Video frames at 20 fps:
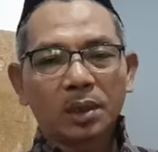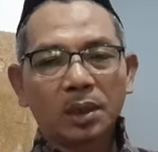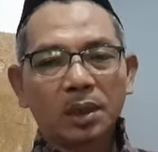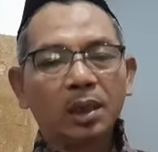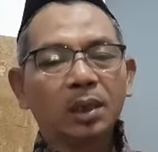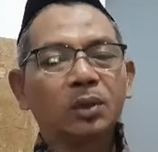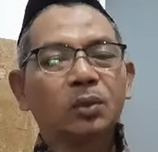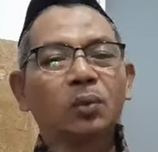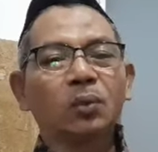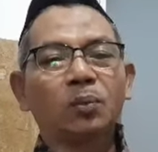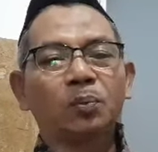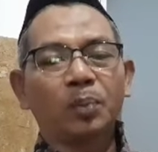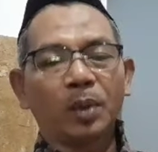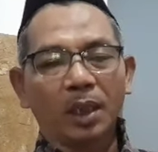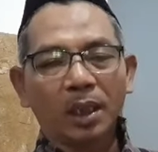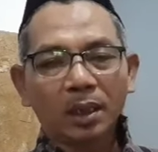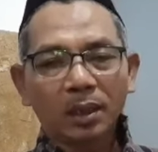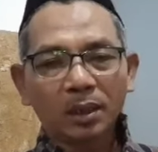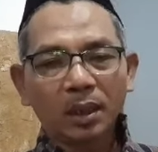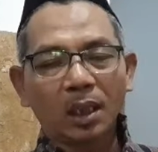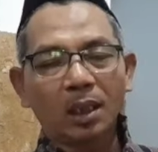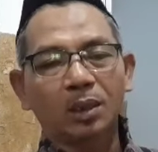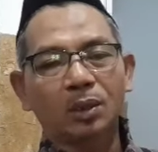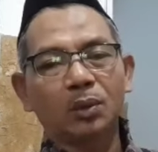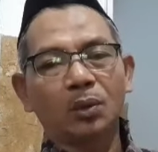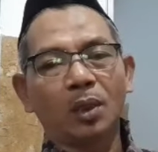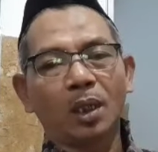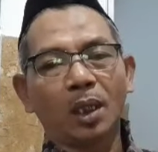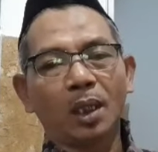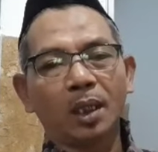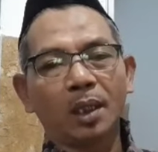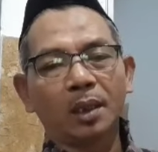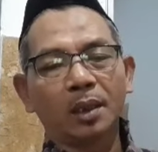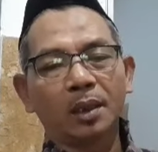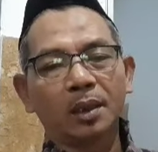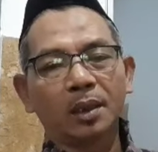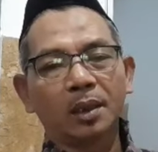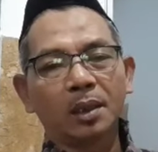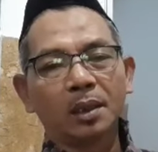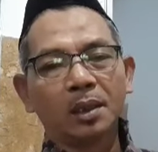Itu perintah Tuhan.
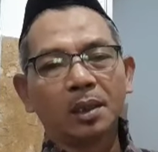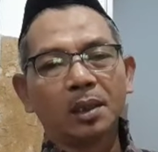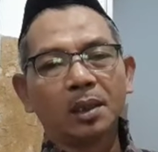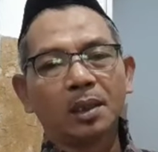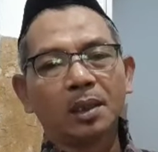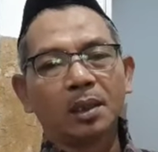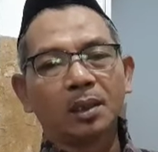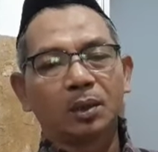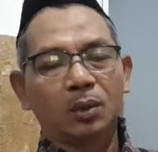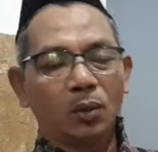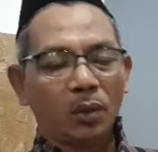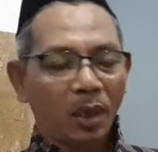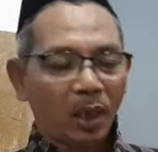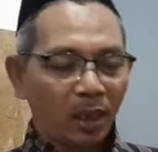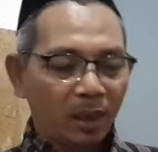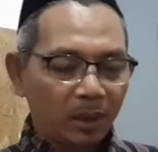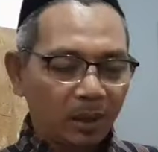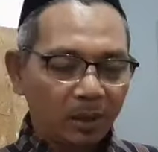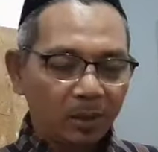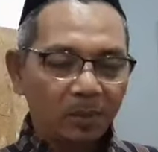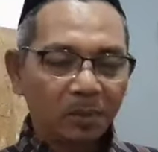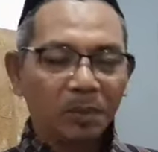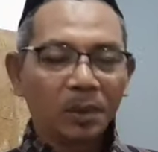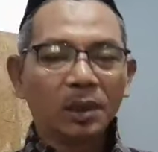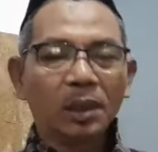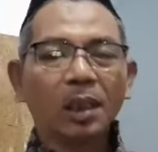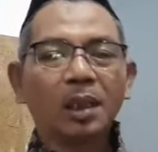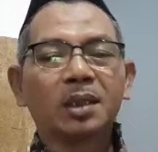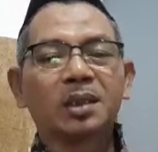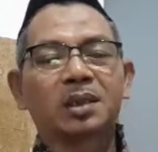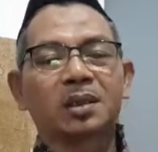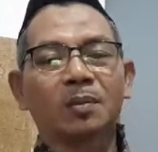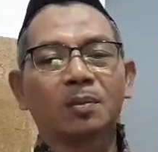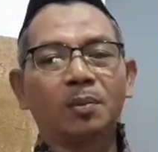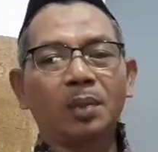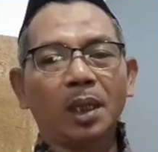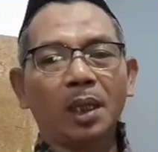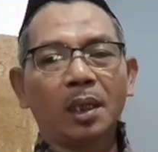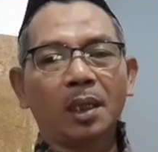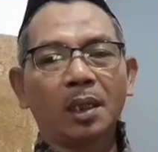Tuhan minta
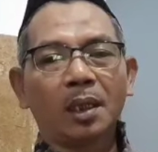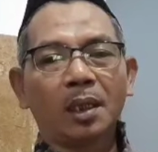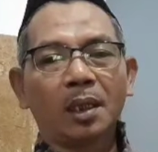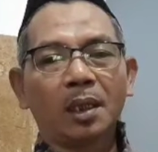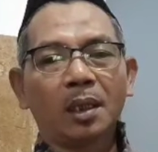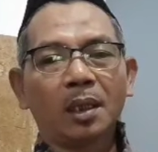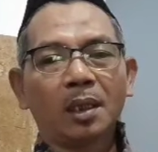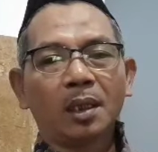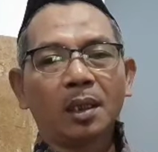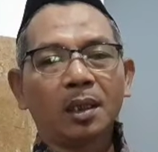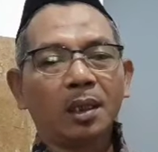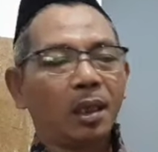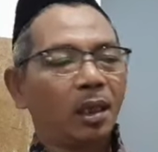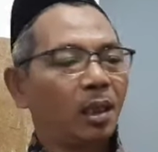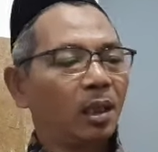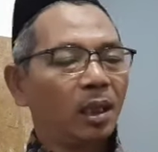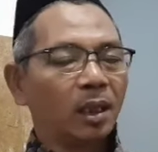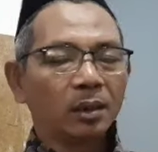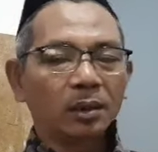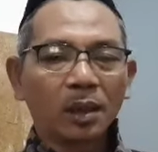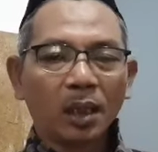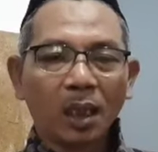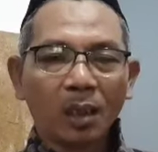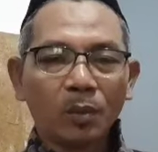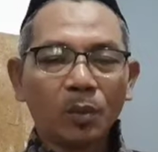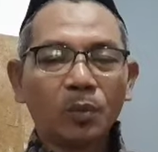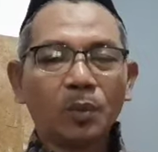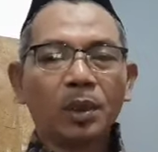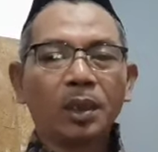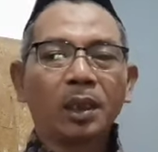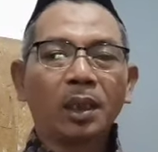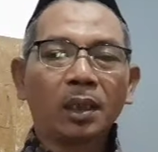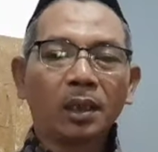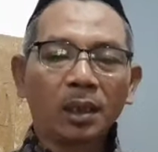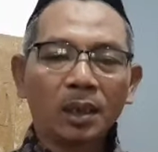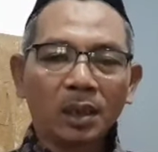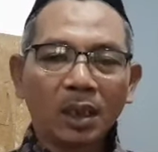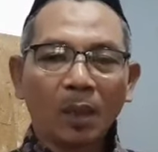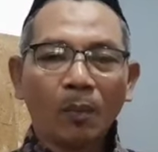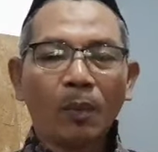disembah karena yang telah memberikan
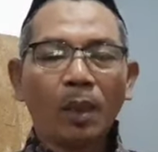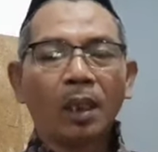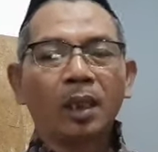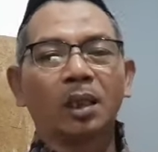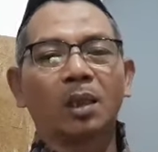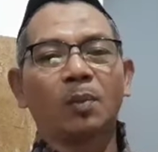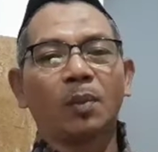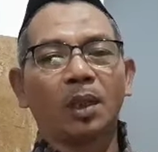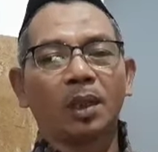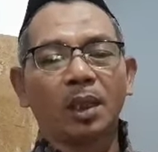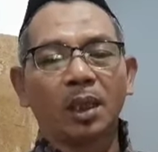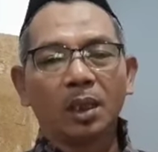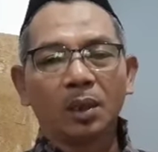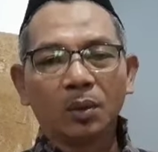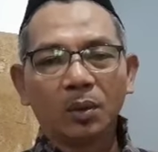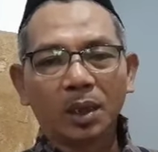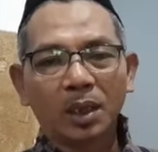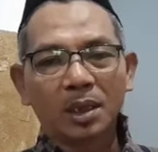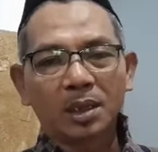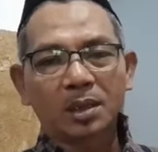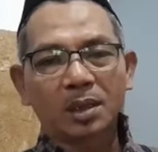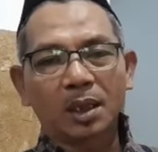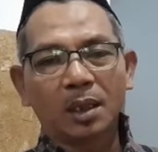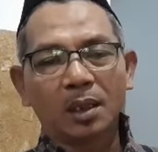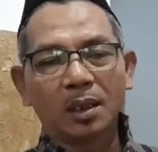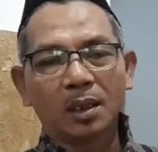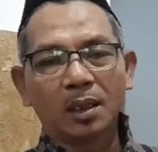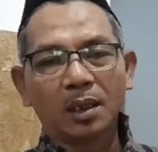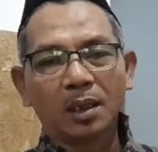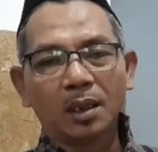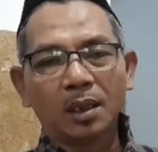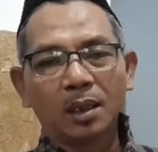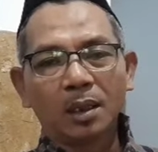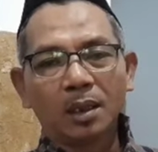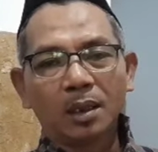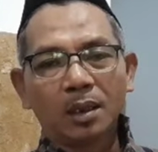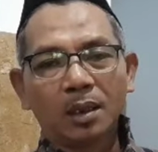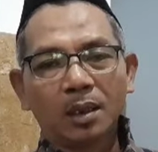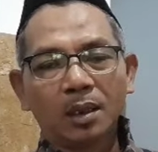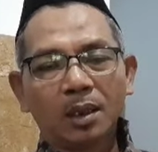kenyamanan kepada Indonesia.
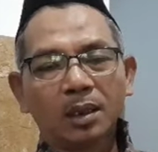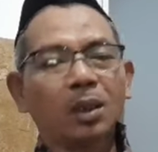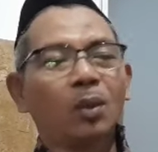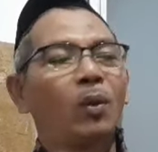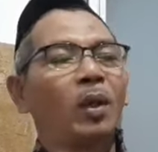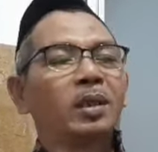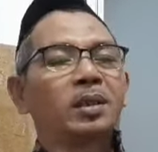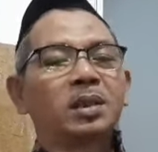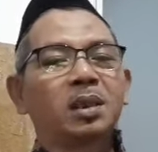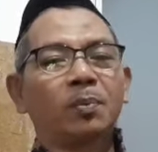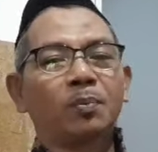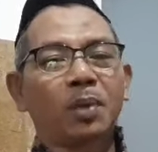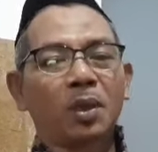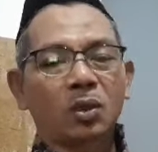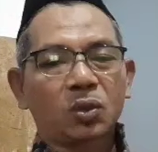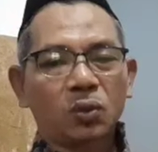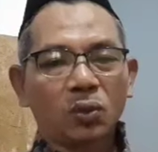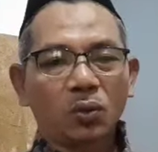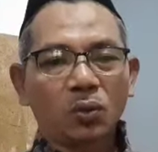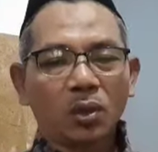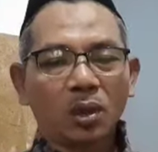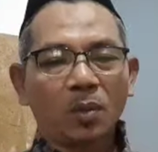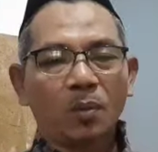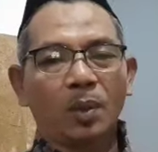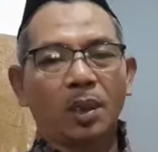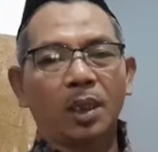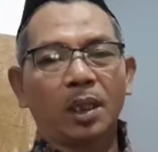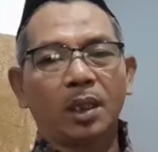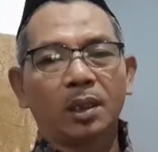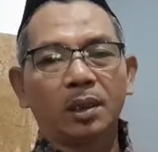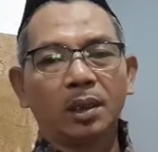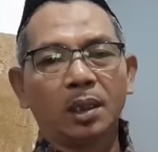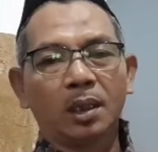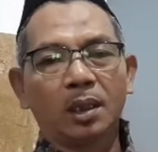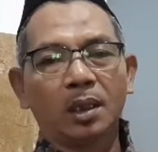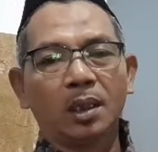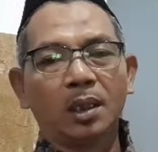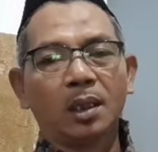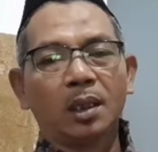Kita wajib bersyukur kepadanya.